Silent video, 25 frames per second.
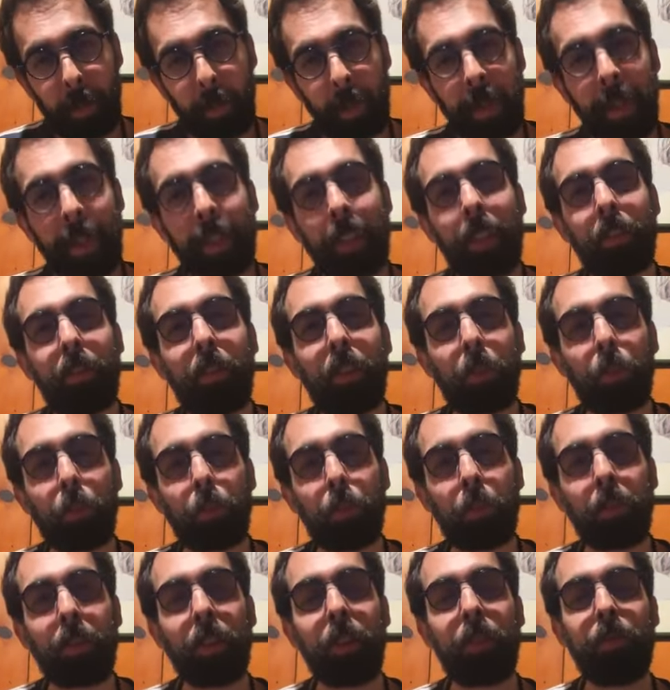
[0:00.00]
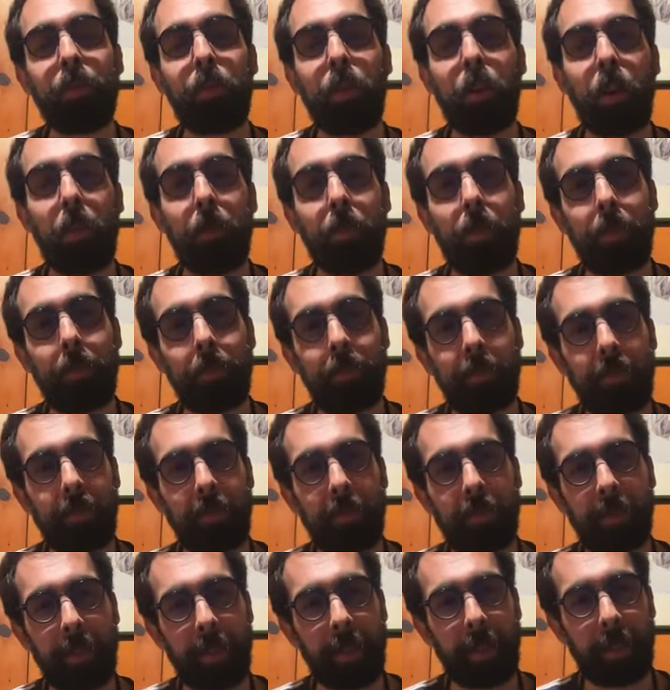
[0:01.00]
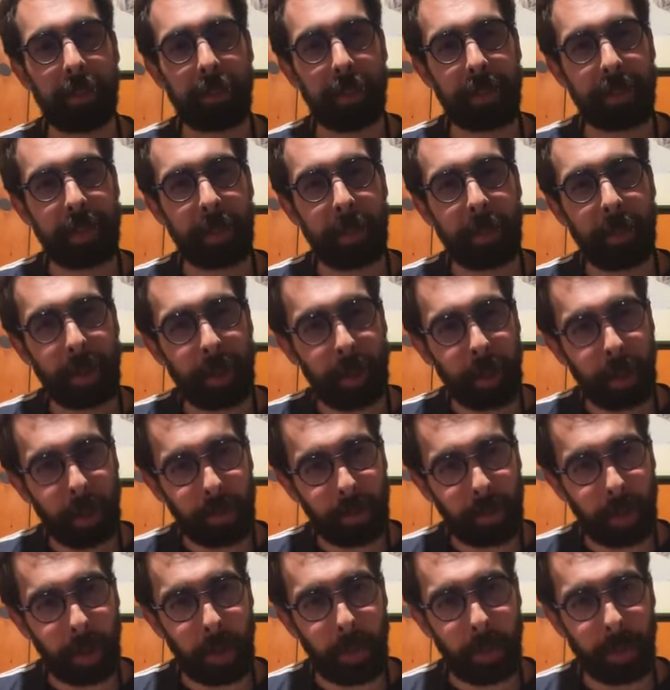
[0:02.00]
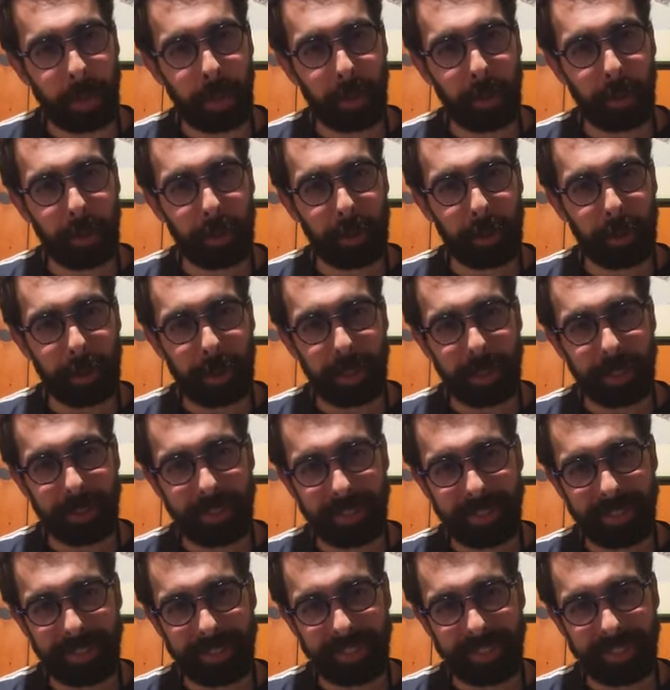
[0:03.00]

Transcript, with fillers: Poderia ter feito de outra forma. Eu fiz da melhor forma que podia.